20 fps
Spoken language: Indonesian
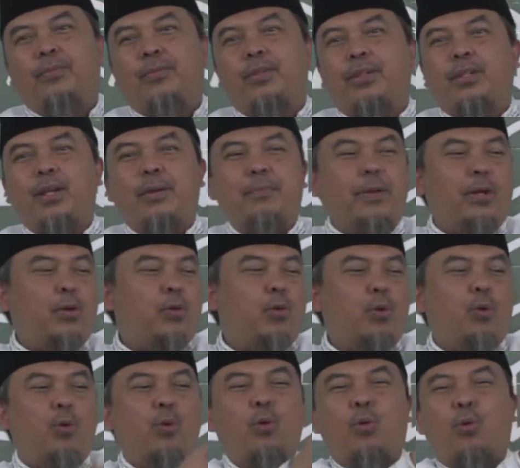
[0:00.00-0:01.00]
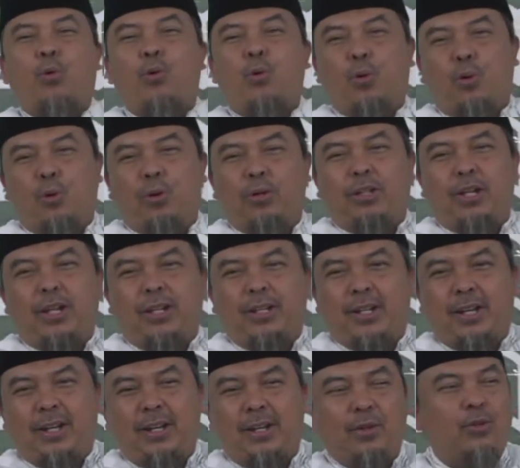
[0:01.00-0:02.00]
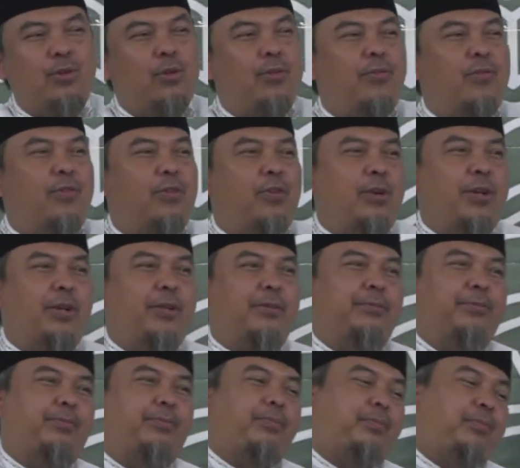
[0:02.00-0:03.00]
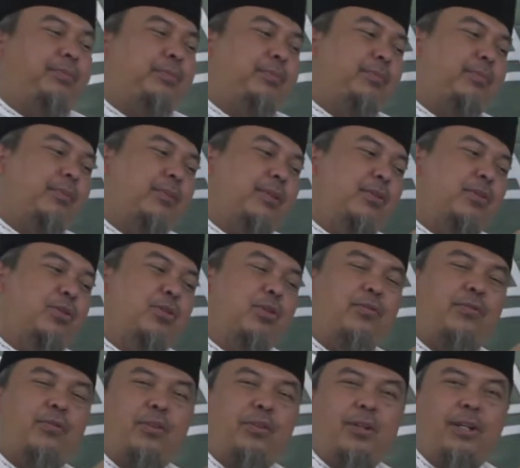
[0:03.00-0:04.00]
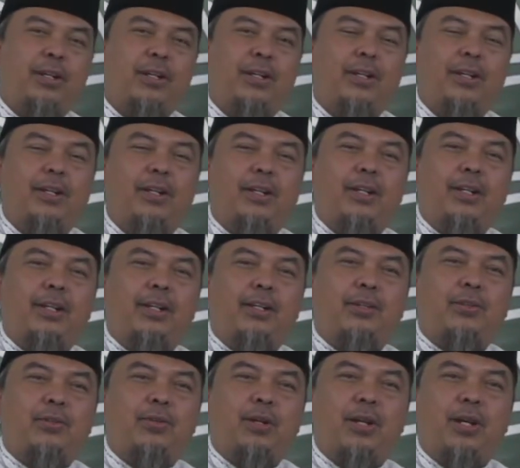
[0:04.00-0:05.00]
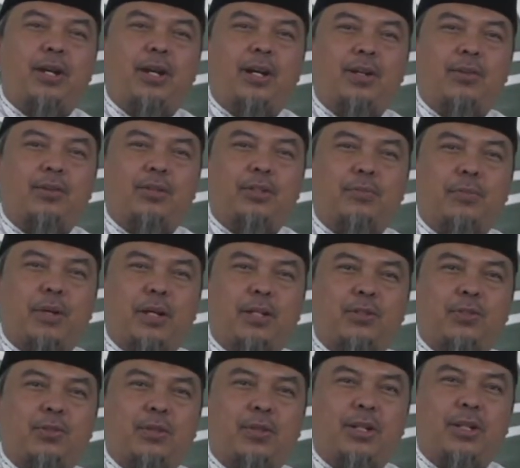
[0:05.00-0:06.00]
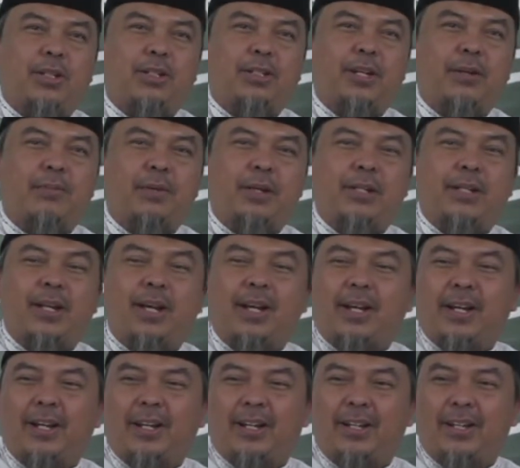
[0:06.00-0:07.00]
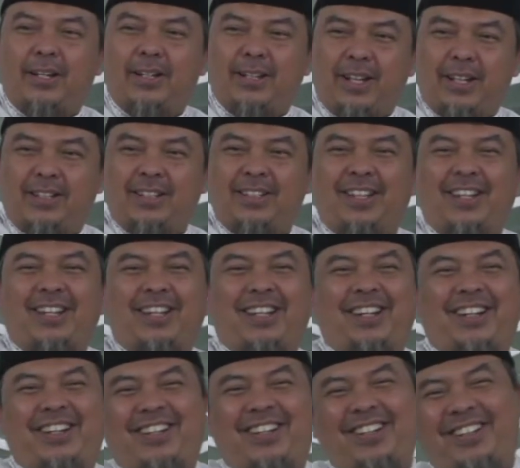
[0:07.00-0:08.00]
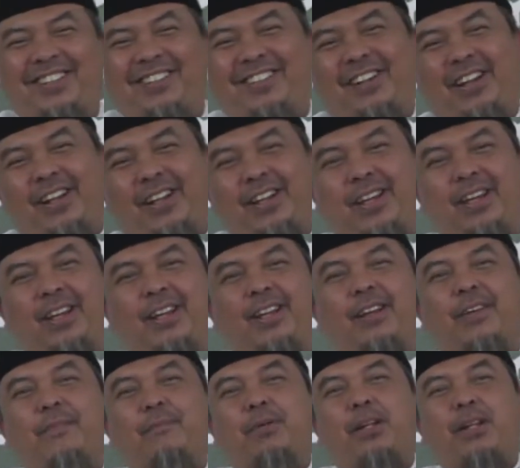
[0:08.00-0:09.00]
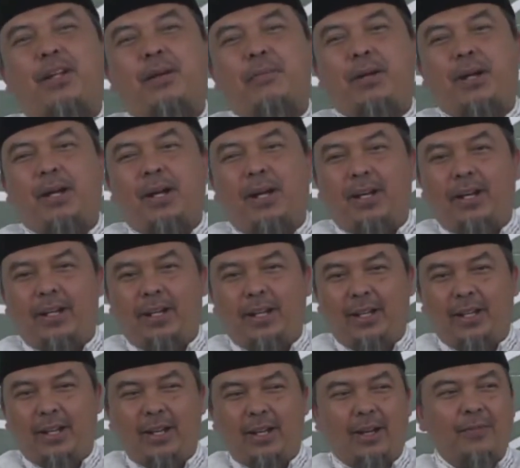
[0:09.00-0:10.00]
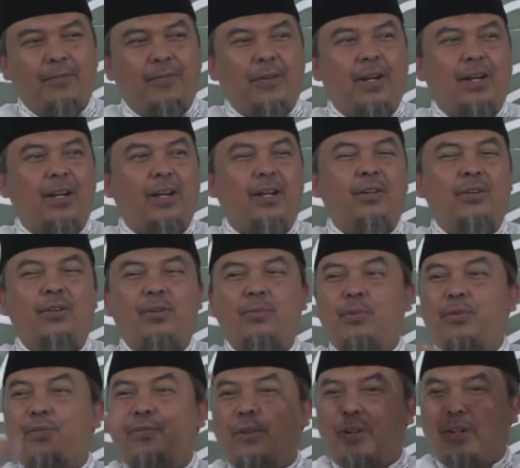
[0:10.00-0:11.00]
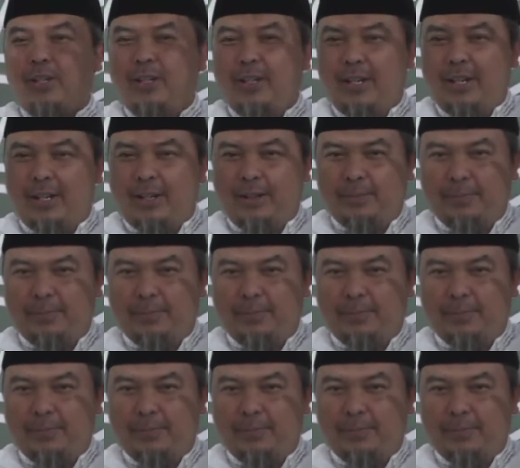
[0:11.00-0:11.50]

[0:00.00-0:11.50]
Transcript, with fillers: Sampai kuku, kuku saja zufrun zufrun itu harus masuk ke jamaah tak, taksir. Makanya pertama kali hafalkan dulu mufrodnya.